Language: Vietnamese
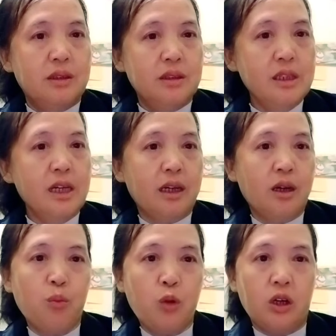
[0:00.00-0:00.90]
nhiều
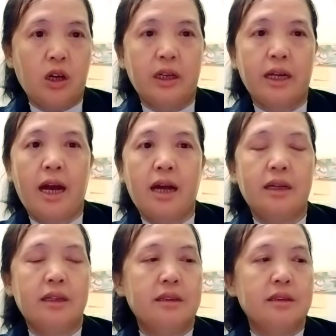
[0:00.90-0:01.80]
có mua con nạ
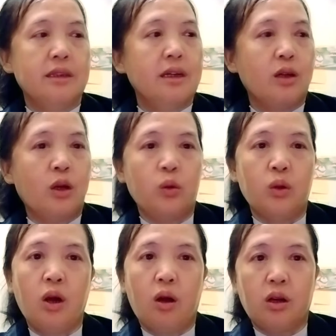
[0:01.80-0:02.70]
có yếu
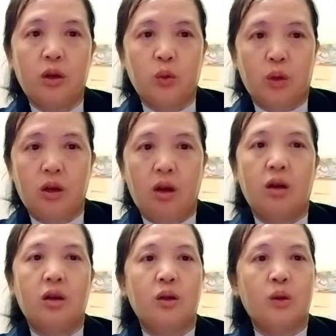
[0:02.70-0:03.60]
nọ có yếu cọ
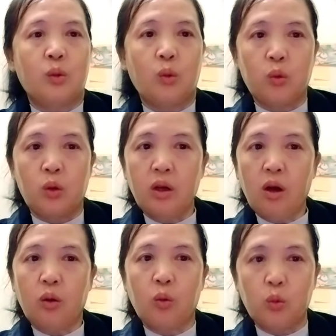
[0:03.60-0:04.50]
cú yếu
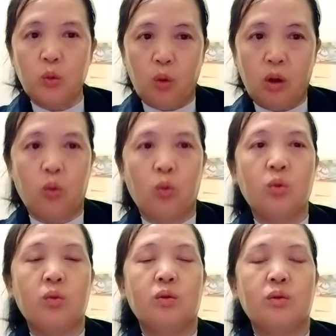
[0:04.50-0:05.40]
nọ cú yếu
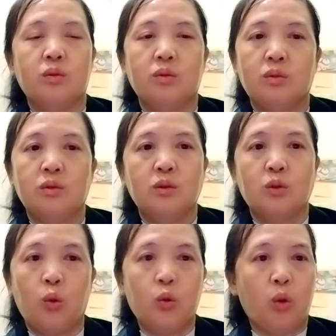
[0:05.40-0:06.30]
cú
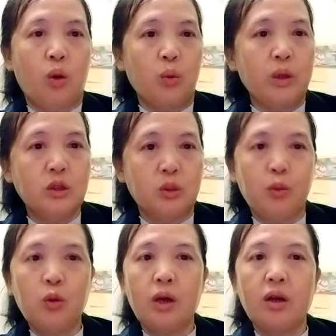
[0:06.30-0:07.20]
cú yếu cú nhưng chỉ
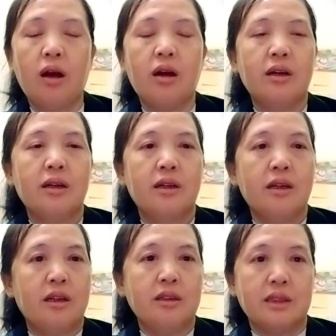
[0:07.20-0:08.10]
bút con nọ
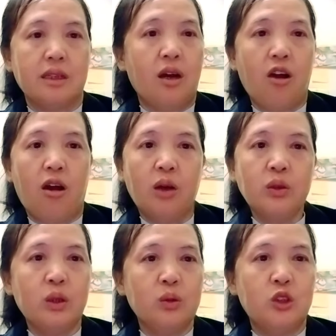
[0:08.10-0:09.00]
có thể ngõ
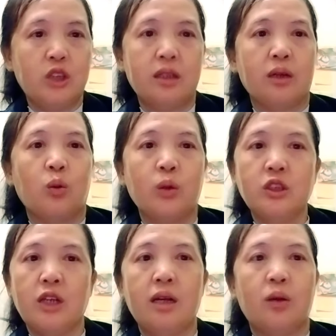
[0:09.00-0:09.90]
anh dân chuyên được
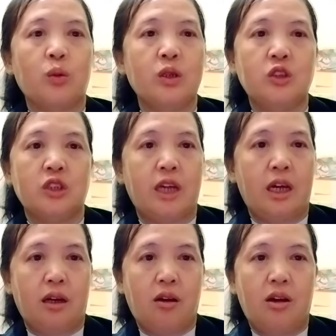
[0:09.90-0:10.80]
quý sao là quý chỉ
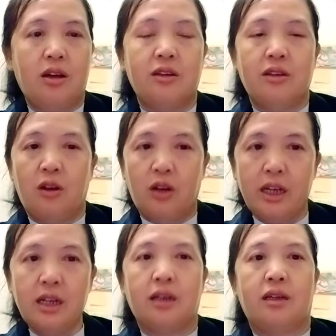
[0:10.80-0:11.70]
kể con nó
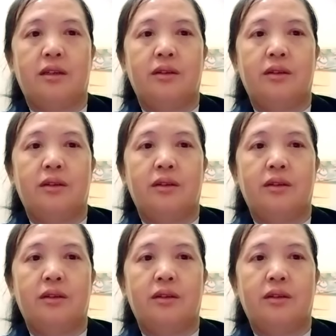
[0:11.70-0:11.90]
đó